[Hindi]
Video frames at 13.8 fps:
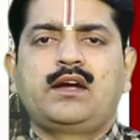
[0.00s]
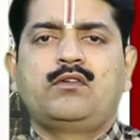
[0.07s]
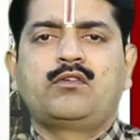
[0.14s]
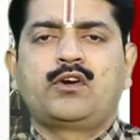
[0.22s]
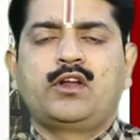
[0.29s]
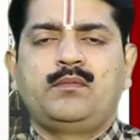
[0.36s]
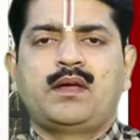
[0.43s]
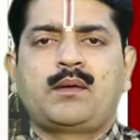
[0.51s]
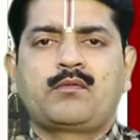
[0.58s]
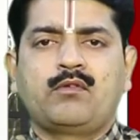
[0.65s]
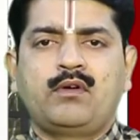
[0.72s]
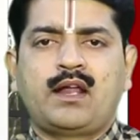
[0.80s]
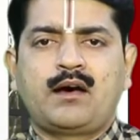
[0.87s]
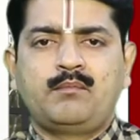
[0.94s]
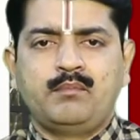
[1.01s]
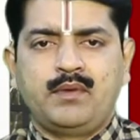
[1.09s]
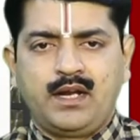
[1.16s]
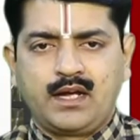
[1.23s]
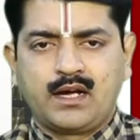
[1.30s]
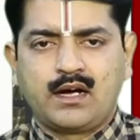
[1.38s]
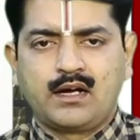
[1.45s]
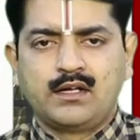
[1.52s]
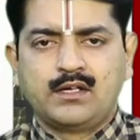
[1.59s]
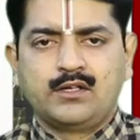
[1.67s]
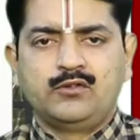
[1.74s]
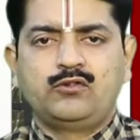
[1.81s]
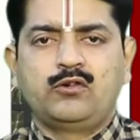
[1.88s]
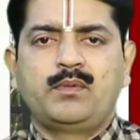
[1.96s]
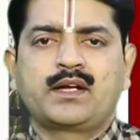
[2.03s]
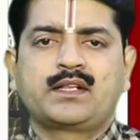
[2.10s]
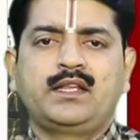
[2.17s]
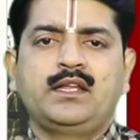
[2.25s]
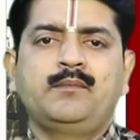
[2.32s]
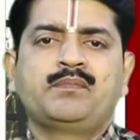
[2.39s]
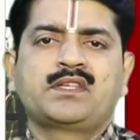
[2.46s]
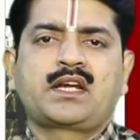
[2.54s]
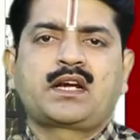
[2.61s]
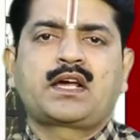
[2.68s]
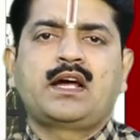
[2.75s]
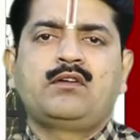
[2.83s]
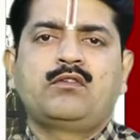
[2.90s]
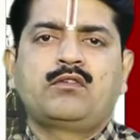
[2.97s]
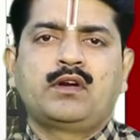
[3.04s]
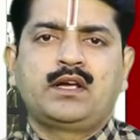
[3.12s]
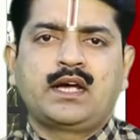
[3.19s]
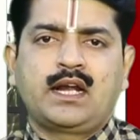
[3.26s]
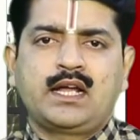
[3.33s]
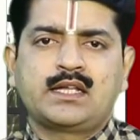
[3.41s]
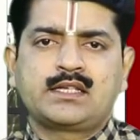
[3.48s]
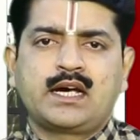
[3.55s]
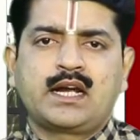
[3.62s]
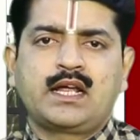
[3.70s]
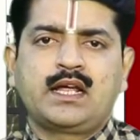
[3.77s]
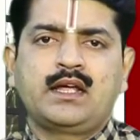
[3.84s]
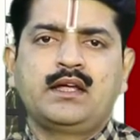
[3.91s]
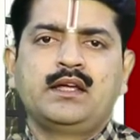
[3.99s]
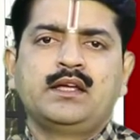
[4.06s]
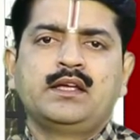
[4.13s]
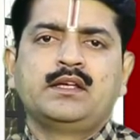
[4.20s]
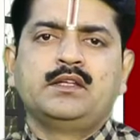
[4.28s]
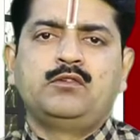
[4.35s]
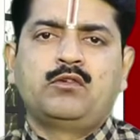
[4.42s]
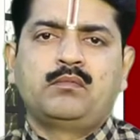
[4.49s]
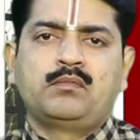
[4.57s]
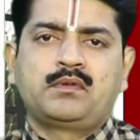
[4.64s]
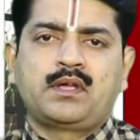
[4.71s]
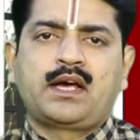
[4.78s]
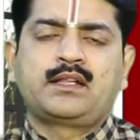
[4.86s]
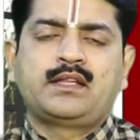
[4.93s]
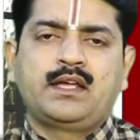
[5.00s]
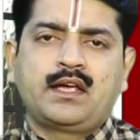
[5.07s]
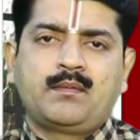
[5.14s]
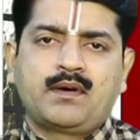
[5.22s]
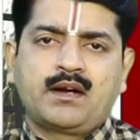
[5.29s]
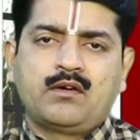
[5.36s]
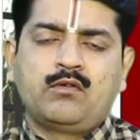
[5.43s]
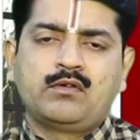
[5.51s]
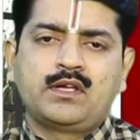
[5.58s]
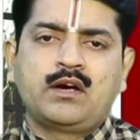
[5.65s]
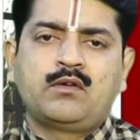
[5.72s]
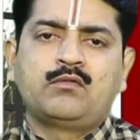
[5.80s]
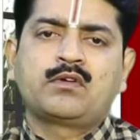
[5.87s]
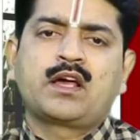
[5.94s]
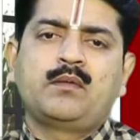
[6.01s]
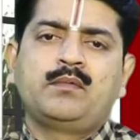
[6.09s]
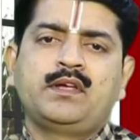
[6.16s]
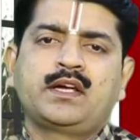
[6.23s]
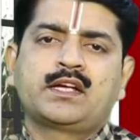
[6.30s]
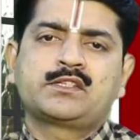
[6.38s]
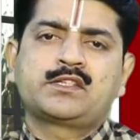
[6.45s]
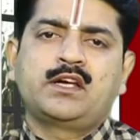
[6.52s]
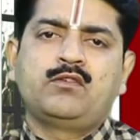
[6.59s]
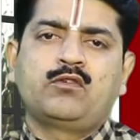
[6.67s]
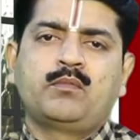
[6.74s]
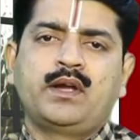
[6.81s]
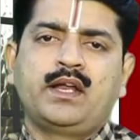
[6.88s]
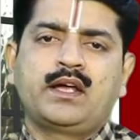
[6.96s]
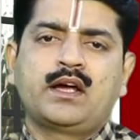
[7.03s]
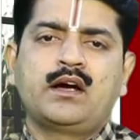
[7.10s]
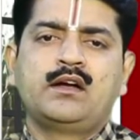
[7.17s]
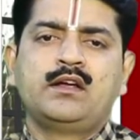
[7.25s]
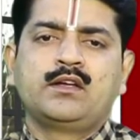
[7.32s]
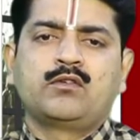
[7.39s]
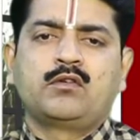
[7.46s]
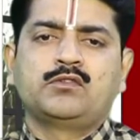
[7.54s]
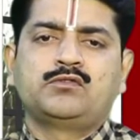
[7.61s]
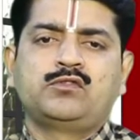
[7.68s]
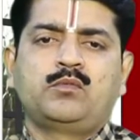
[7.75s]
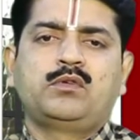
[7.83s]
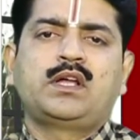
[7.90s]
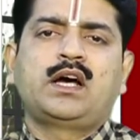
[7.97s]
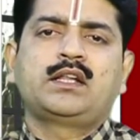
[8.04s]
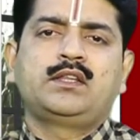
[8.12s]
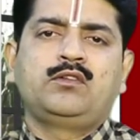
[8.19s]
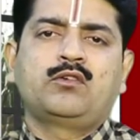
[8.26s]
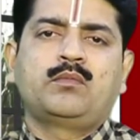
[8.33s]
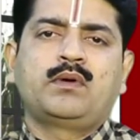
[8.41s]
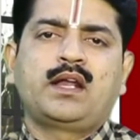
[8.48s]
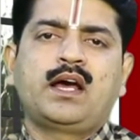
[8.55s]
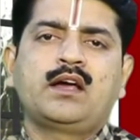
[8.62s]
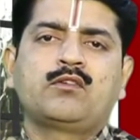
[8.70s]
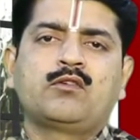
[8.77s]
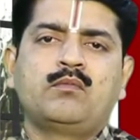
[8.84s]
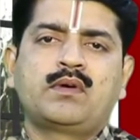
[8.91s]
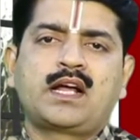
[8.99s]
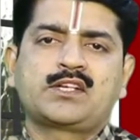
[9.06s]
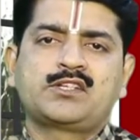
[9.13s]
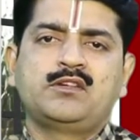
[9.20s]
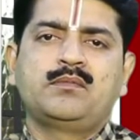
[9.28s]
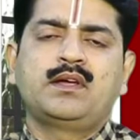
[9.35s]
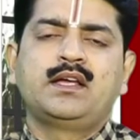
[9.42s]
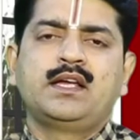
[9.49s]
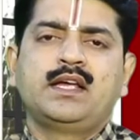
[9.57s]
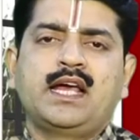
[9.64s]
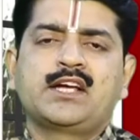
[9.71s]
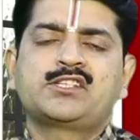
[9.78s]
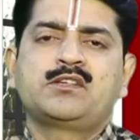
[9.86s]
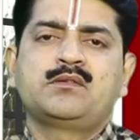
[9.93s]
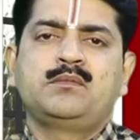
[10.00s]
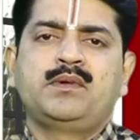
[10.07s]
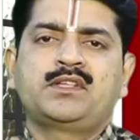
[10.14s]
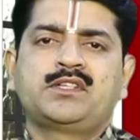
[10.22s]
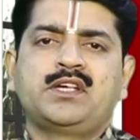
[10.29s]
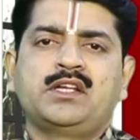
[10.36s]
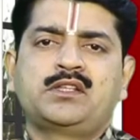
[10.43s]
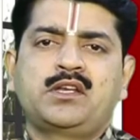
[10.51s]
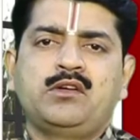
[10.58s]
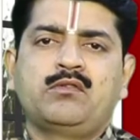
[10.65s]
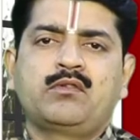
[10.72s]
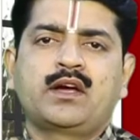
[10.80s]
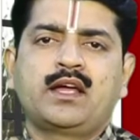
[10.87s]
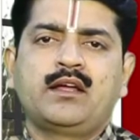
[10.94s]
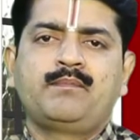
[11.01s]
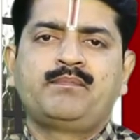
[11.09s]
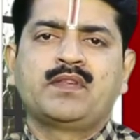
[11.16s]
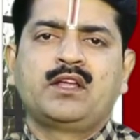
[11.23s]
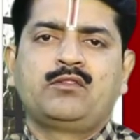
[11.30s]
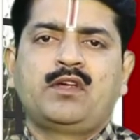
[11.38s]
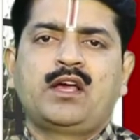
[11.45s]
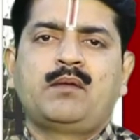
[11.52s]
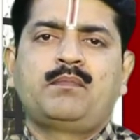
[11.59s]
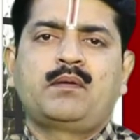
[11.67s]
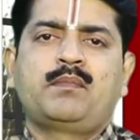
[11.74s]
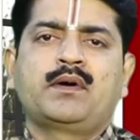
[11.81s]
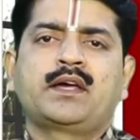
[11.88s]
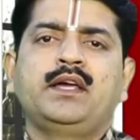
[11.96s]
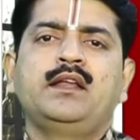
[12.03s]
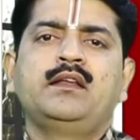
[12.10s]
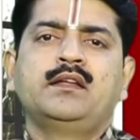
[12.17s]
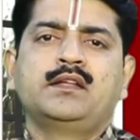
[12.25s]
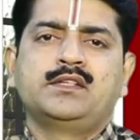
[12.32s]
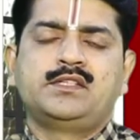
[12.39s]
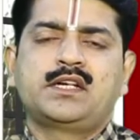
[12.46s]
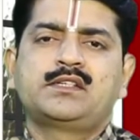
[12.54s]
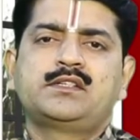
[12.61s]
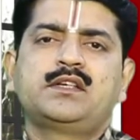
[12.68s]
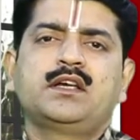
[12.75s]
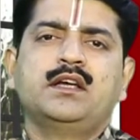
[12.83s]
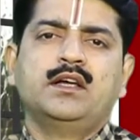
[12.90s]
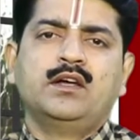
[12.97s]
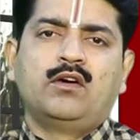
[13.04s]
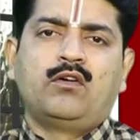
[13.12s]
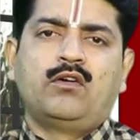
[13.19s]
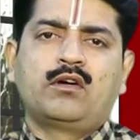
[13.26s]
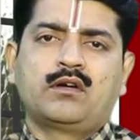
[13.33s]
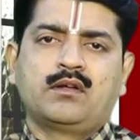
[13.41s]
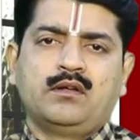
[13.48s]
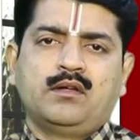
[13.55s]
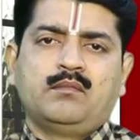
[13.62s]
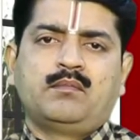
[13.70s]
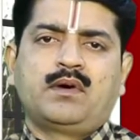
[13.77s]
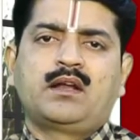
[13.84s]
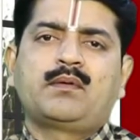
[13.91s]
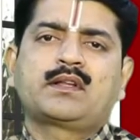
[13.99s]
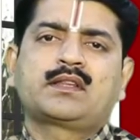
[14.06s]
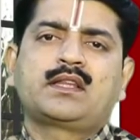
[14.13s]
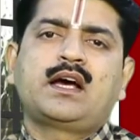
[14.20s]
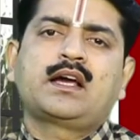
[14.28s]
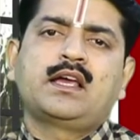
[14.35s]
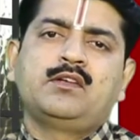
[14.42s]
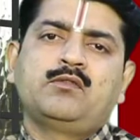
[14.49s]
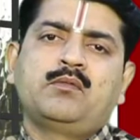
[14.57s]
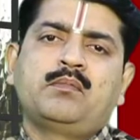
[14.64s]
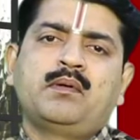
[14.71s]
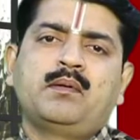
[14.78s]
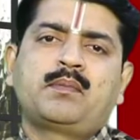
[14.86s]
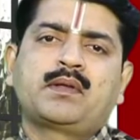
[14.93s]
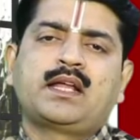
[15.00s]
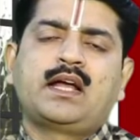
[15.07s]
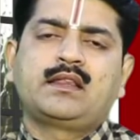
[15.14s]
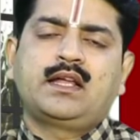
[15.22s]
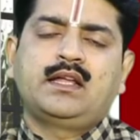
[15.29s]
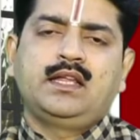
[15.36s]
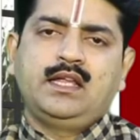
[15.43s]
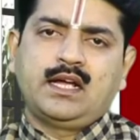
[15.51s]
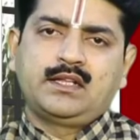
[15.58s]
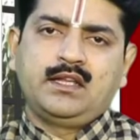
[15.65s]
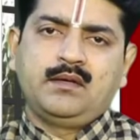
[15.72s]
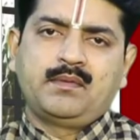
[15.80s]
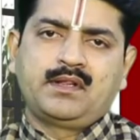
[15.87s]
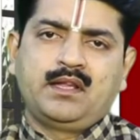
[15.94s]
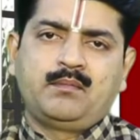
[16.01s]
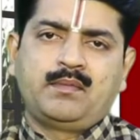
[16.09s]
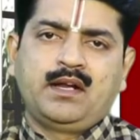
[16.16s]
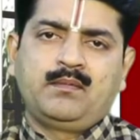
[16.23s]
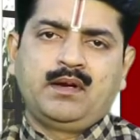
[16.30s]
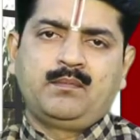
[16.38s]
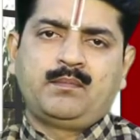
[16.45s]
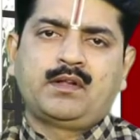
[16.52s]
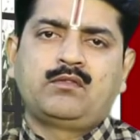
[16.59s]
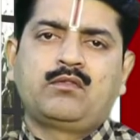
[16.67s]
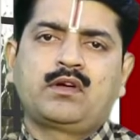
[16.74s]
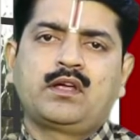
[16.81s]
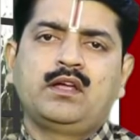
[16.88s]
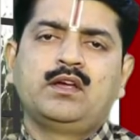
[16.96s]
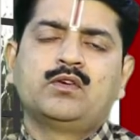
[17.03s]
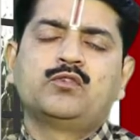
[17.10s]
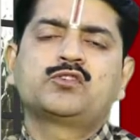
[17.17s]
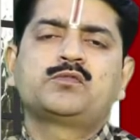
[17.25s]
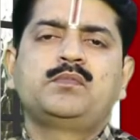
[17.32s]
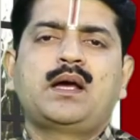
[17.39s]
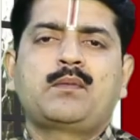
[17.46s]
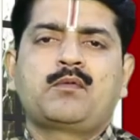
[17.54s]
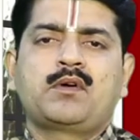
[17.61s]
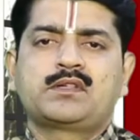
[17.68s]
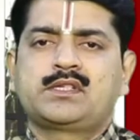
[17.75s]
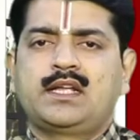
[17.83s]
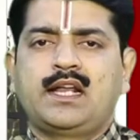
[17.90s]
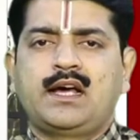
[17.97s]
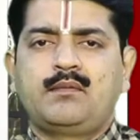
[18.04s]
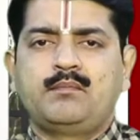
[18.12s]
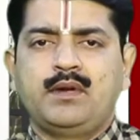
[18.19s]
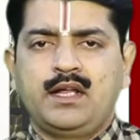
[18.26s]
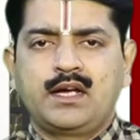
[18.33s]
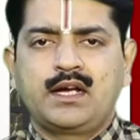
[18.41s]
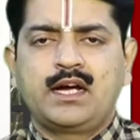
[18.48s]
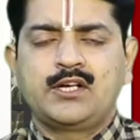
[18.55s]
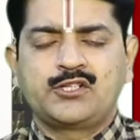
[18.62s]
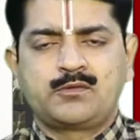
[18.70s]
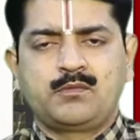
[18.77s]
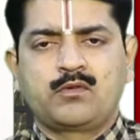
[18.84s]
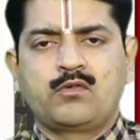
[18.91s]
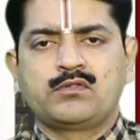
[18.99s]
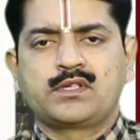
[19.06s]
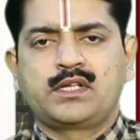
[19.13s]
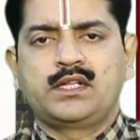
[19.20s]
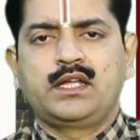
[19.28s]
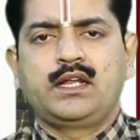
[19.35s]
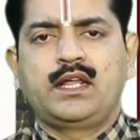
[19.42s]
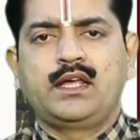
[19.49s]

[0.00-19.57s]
नौकरी में आपको लाभ मिलेगा जो व्यक्ति सरकारी नौकरी करना चाह रहे हैं जो चाहते हैं कि हमारा हो जाए उनका भी एक अच्छा योग बनेगा क्योंकि सूर्य योग बना है कुंभ राशि में ऐसे में मृत क्षेत्रीय हो गए हैं तो यहाँ पर वकील जज और बलवक्ता की जो प्रधानता दी जाती है मतलब बड़े बड़े पदों की उसमें आपको अच्छा लाभ मिलेगा इसमें कोई संदेह